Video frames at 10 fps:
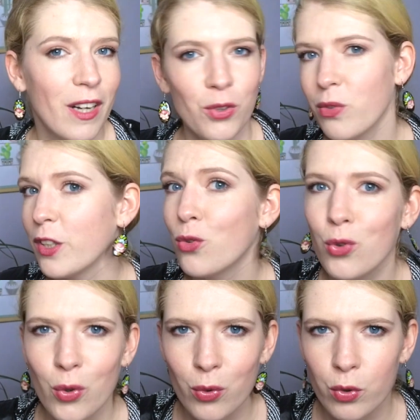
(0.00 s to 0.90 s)
on va retrouver
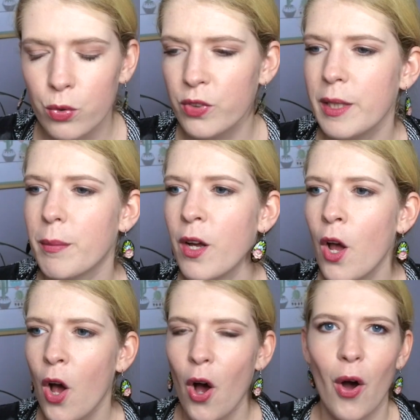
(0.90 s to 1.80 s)
tout au long du film
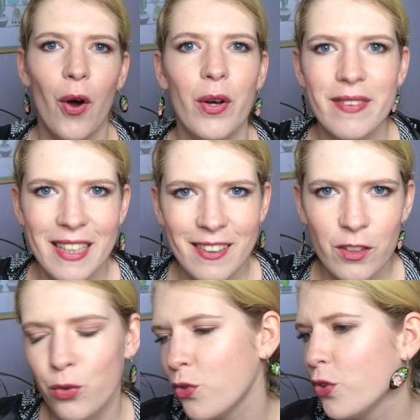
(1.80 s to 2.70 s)
cet euh,
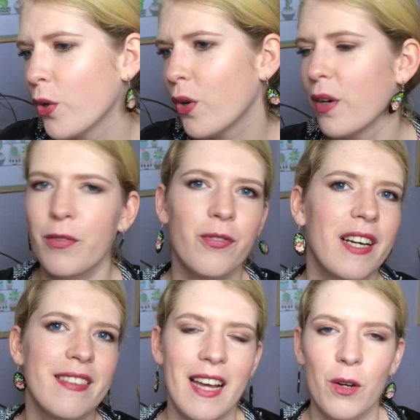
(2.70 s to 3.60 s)
étudiant
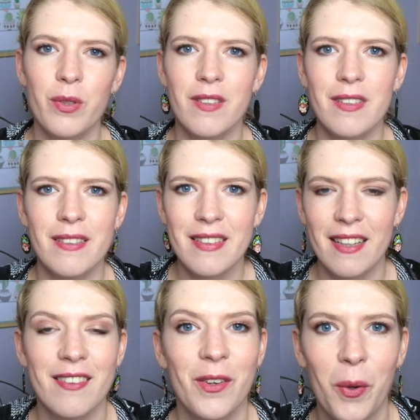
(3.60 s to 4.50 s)
face à aussi
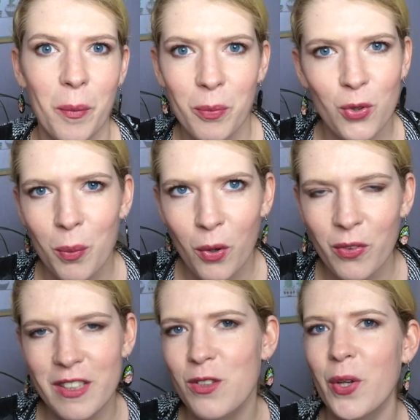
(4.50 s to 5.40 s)
cette, euh, ce
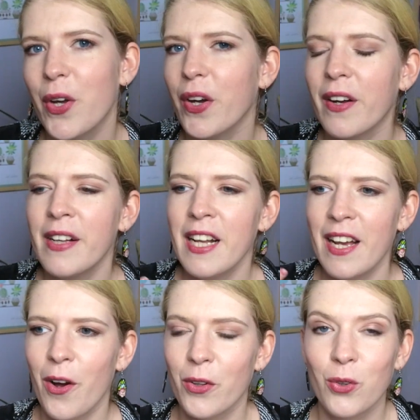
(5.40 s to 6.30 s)
professeur
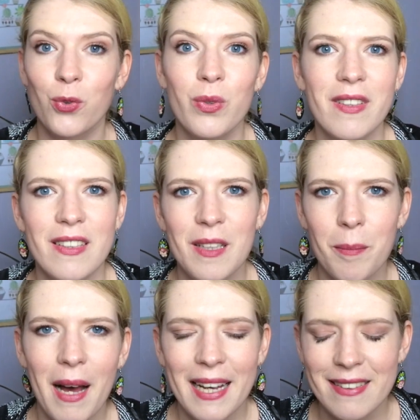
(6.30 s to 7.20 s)
euh, dans tous ses
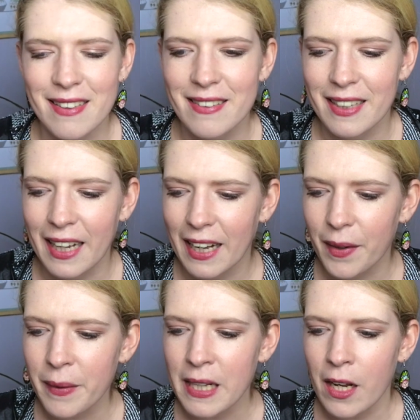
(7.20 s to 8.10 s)
débats, etc.
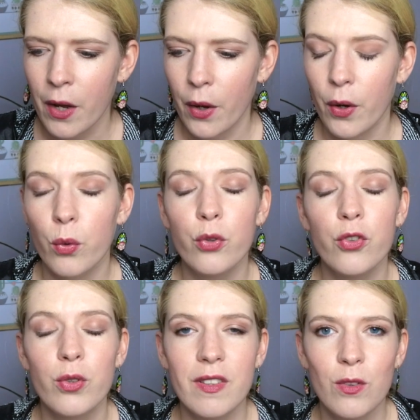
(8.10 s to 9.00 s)
on
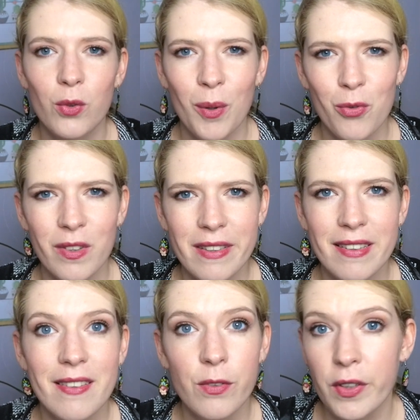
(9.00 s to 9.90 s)
suit aussi, donc comme je vous ai
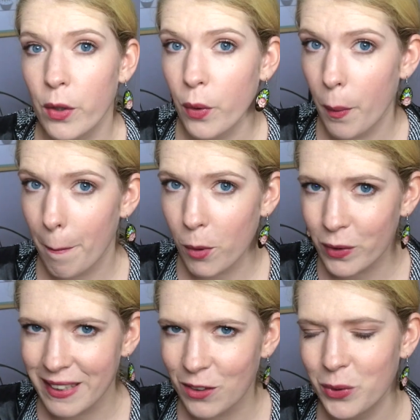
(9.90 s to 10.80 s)
dit, différents
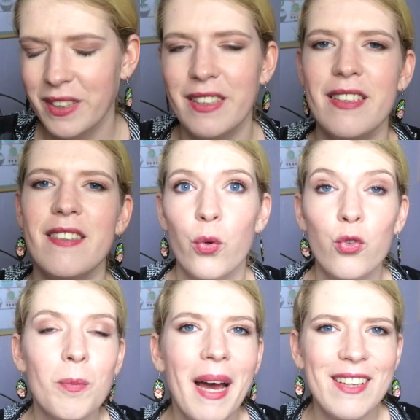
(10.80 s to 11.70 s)
protagonistes. On
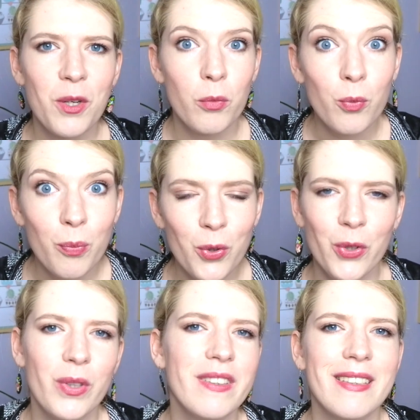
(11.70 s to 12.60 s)
suit par exemple une
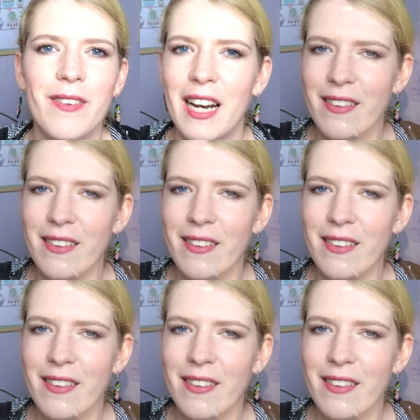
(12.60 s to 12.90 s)
blogueuse qui est